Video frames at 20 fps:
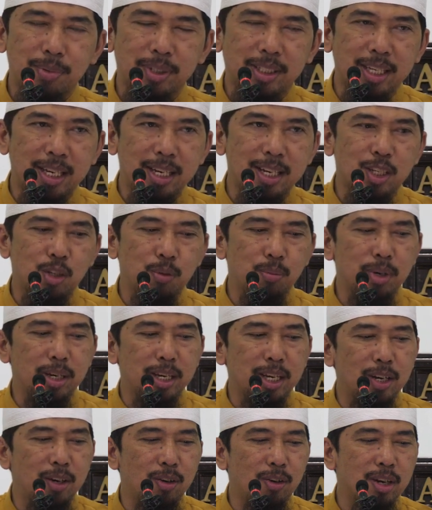Seperti ada
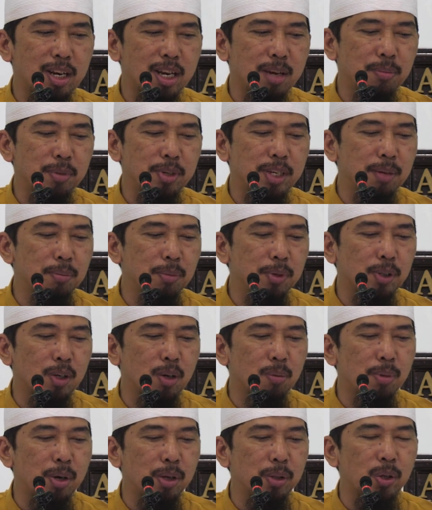sebagian orang
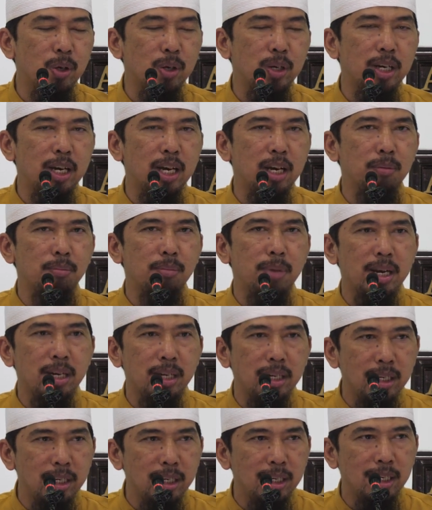menyambut Ramadan dengan
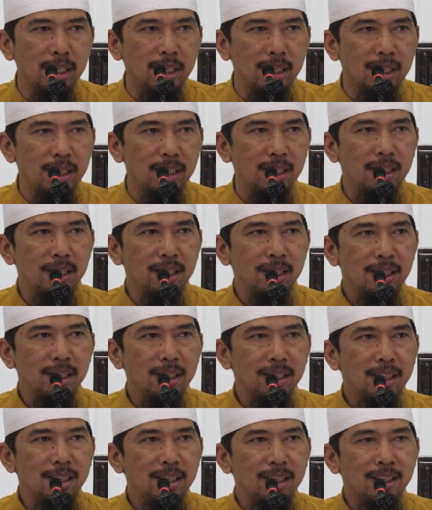mandi
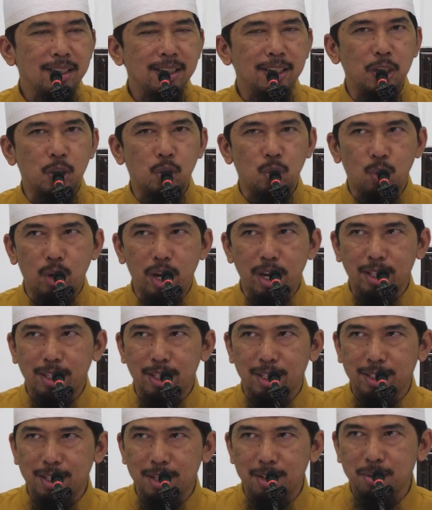di
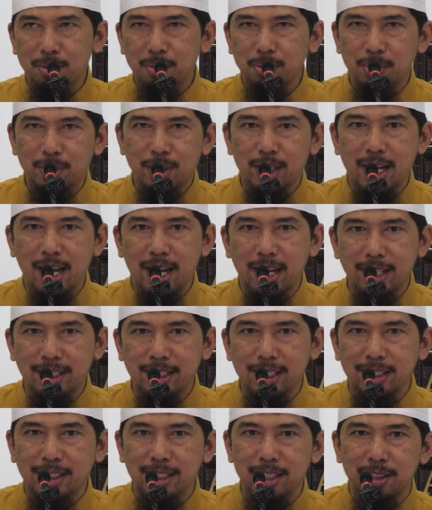sungai tertentu, di
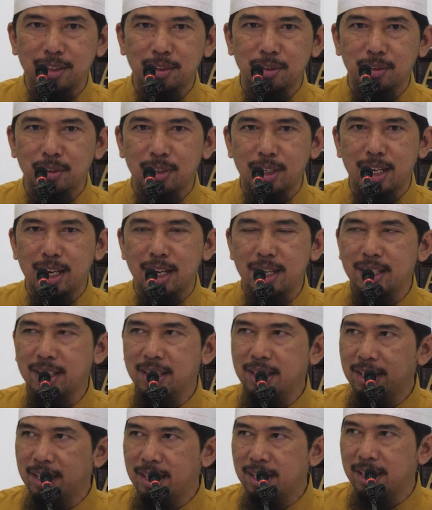kali tertentu
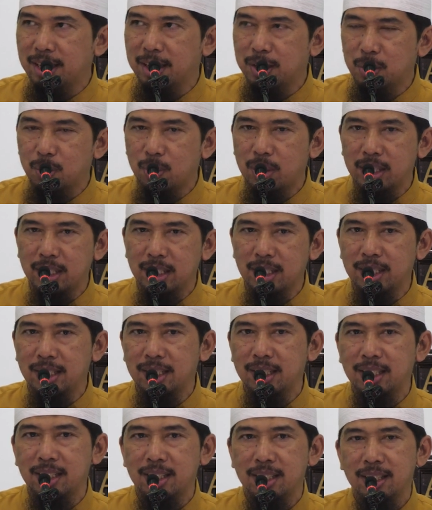dengan ini ritual
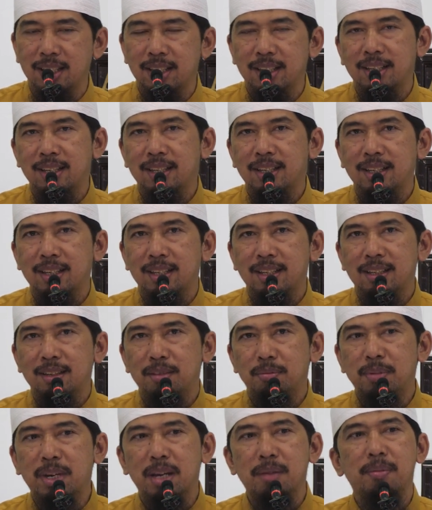ini.
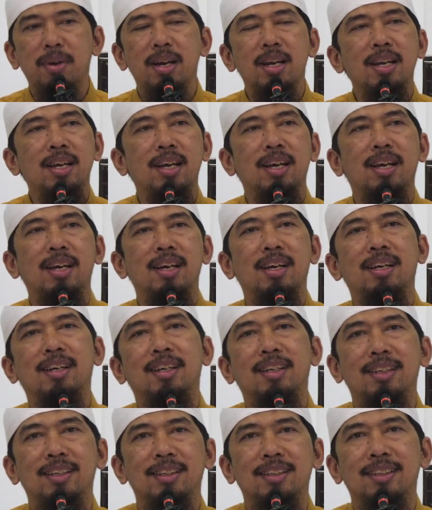Bagaimana?
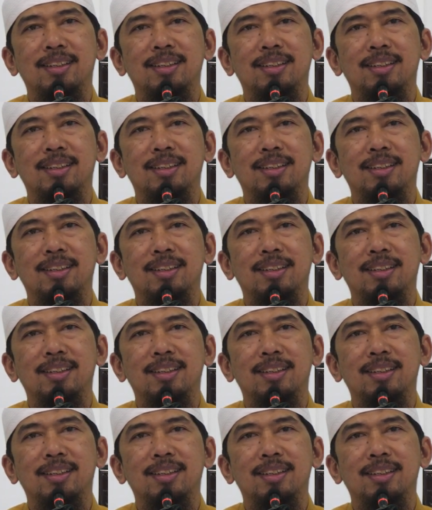